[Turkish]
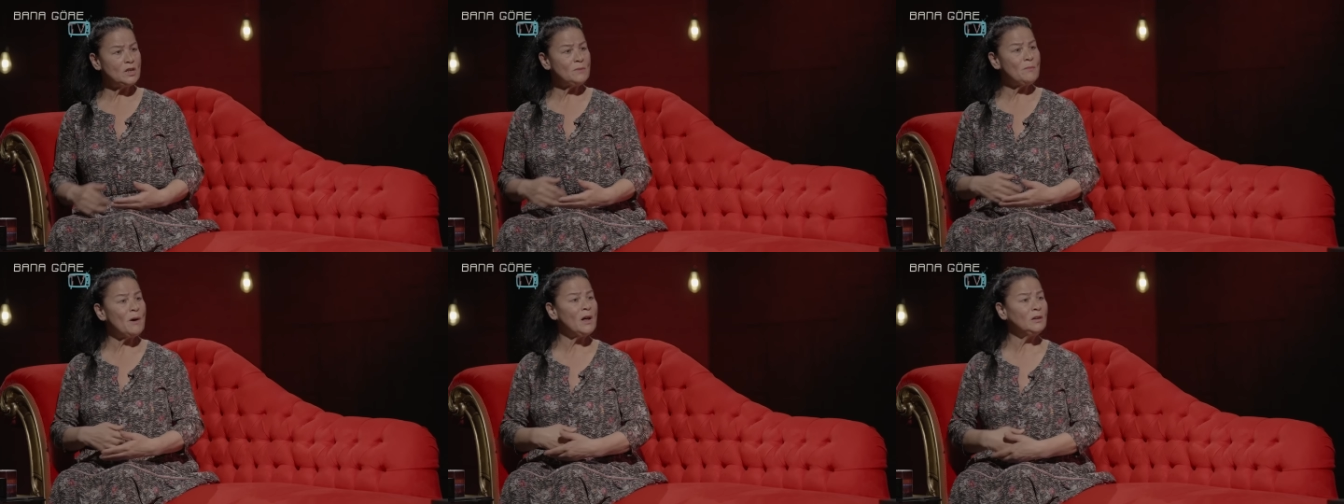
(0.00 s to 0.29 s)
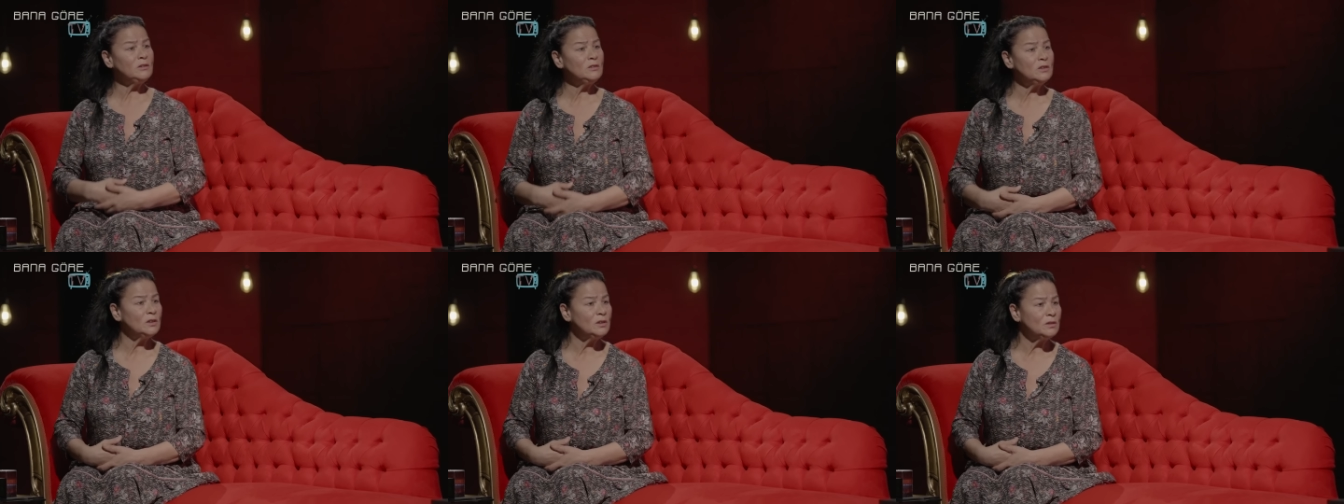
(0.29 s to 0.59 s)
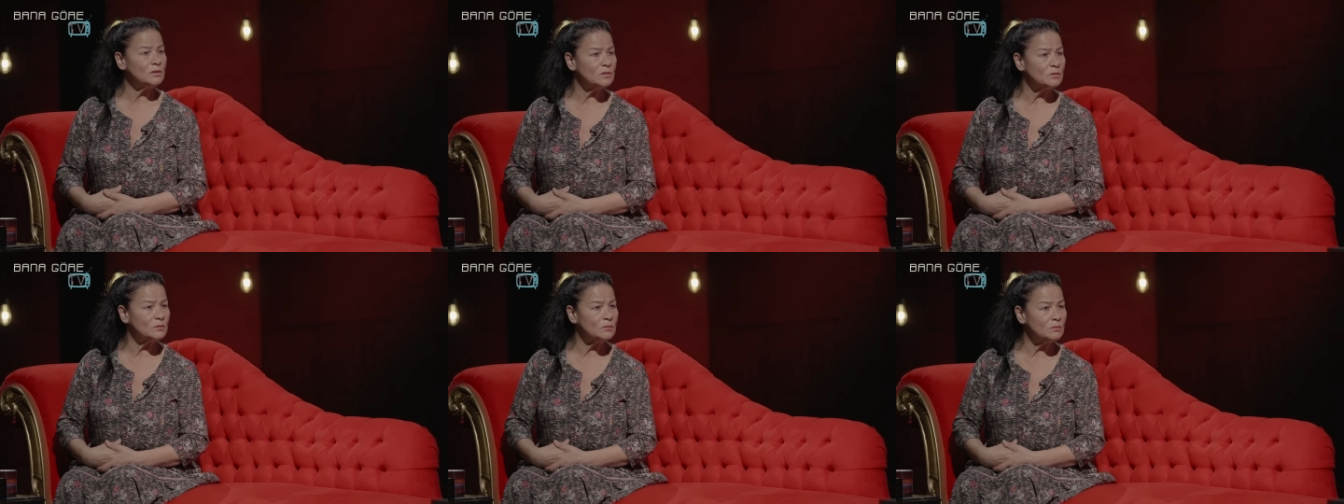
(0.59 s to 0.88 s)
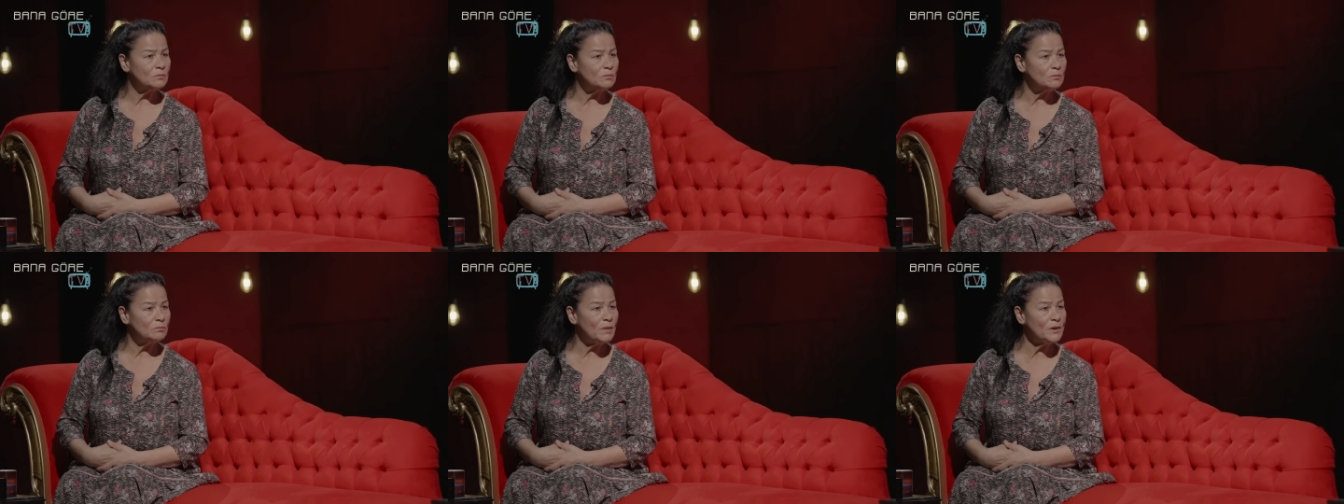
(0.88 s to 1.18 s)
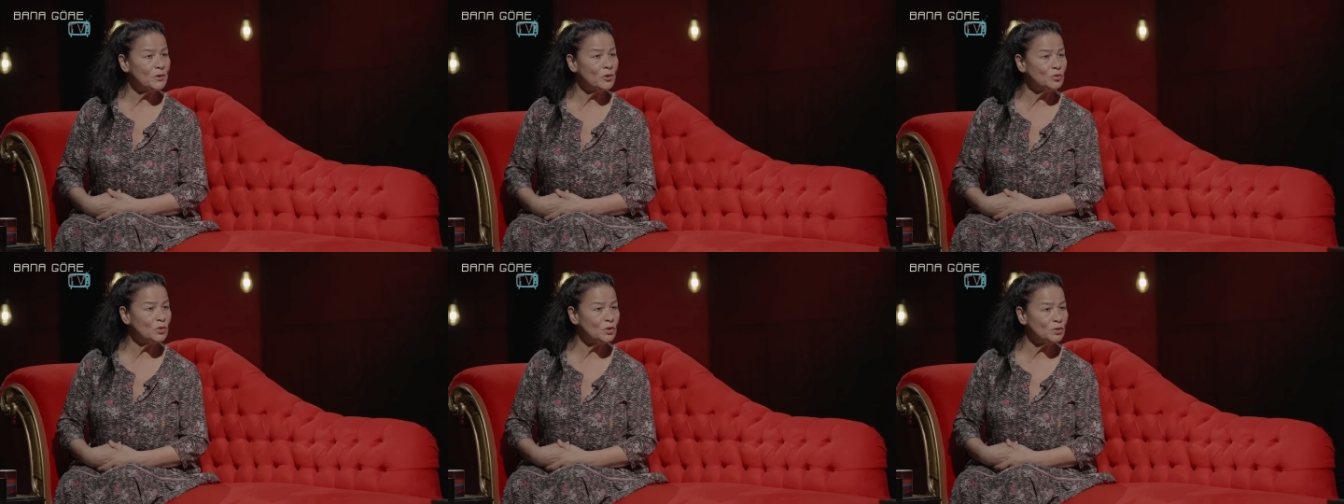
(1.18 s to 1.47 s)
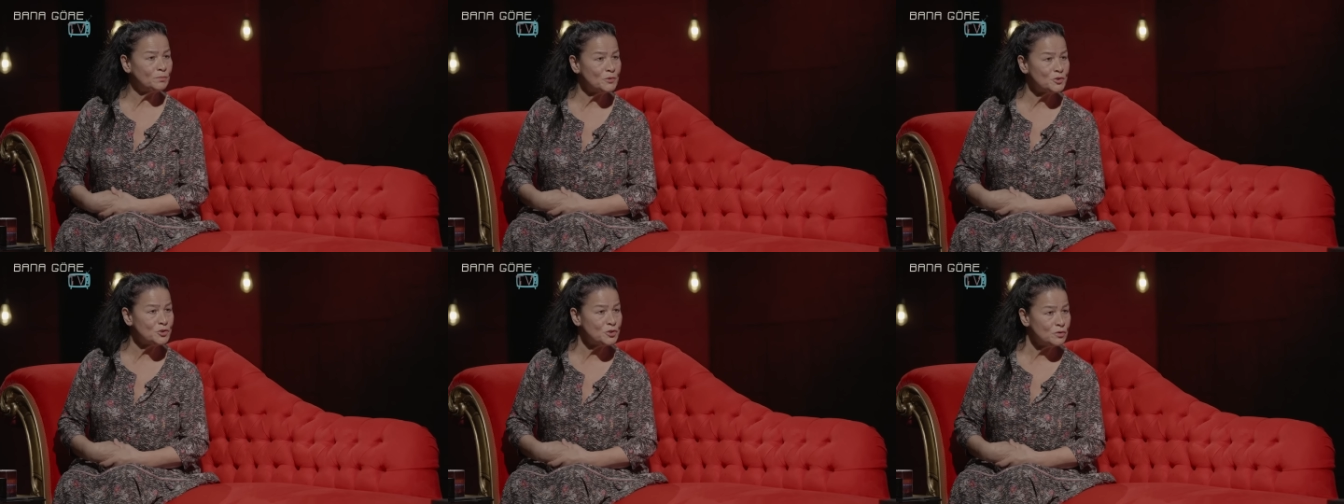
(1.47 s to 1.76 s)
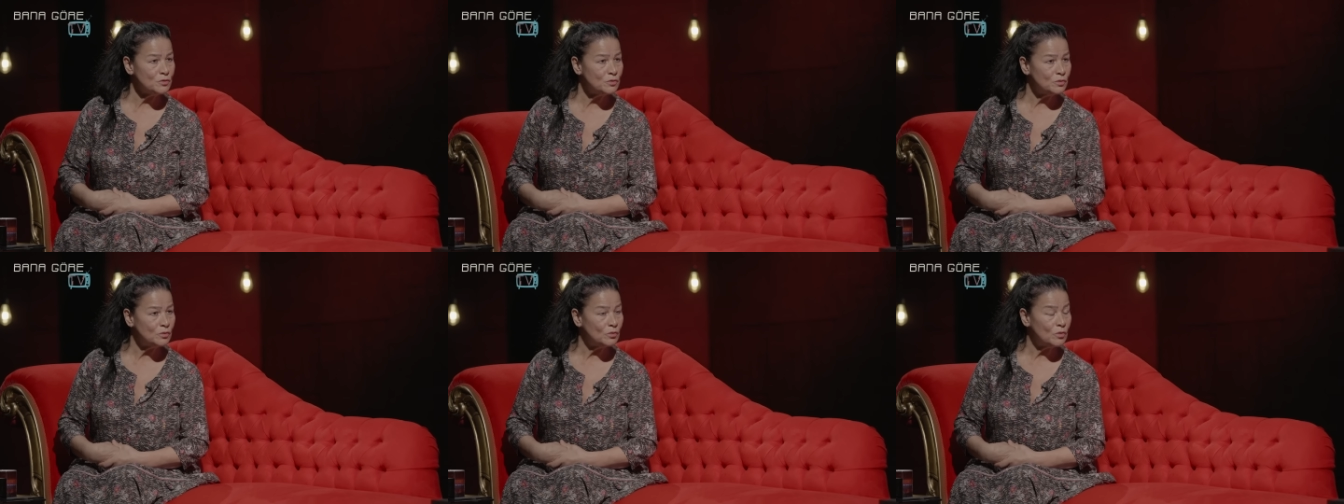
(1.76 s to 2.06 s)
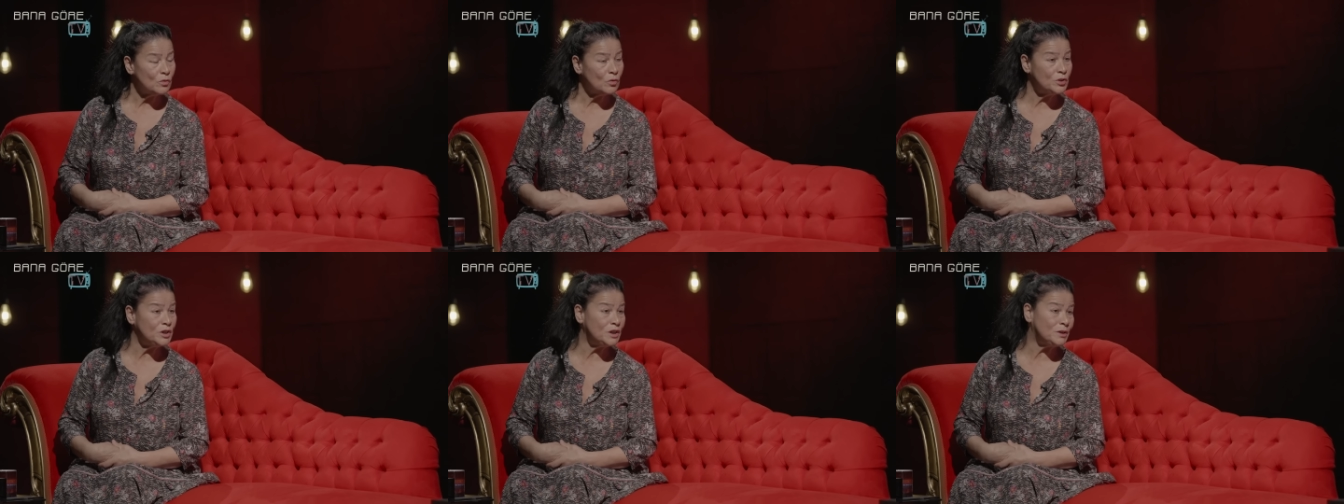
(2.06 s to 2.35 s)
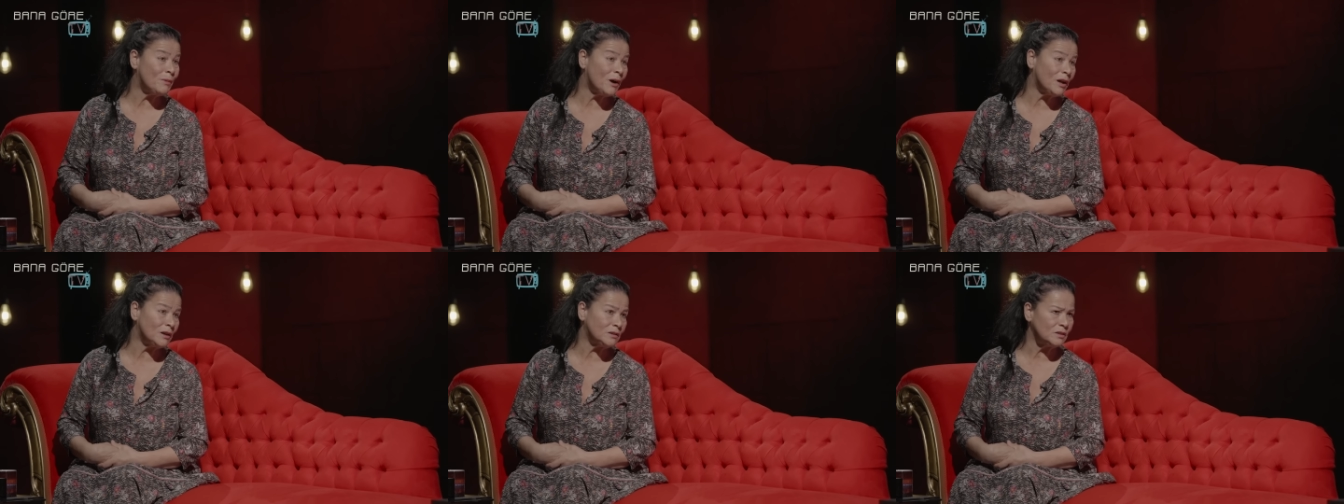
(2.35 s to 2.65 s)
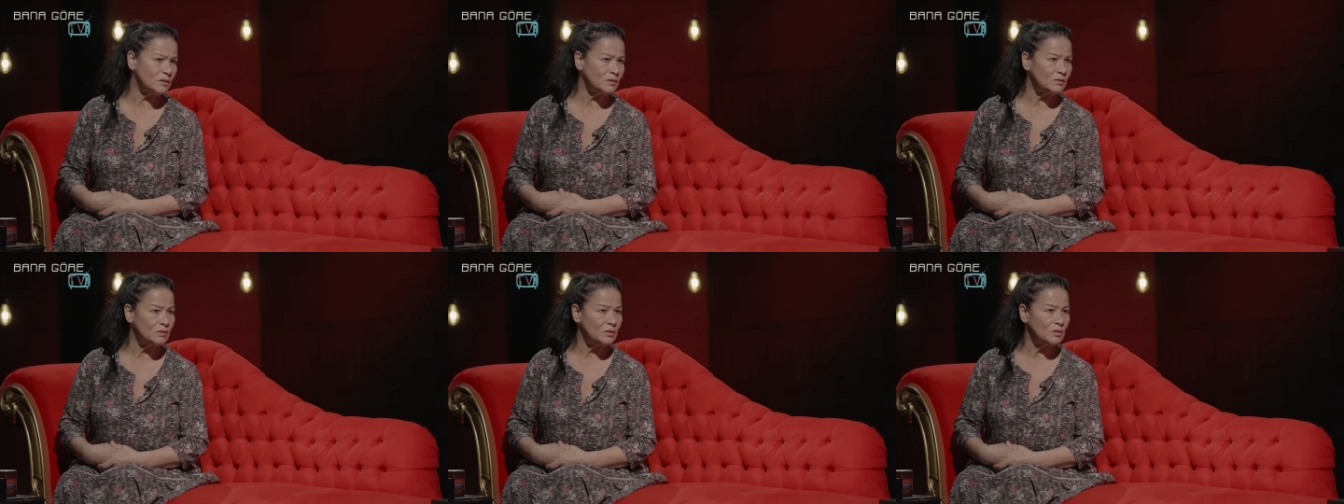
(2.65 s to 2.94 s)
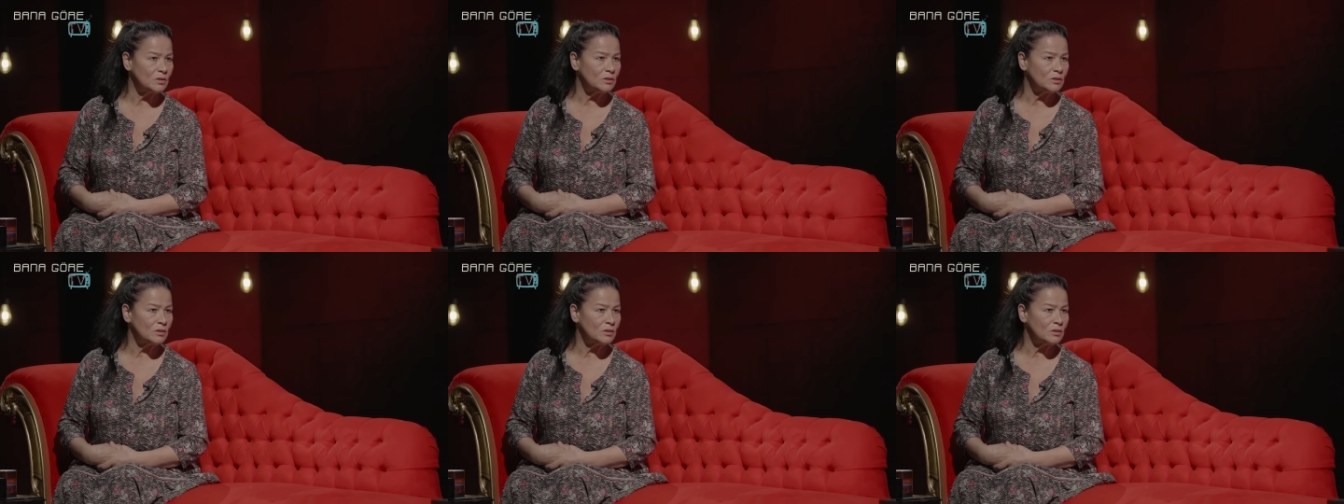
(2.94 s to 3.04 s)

26. Ben 14 buçuk, o 26.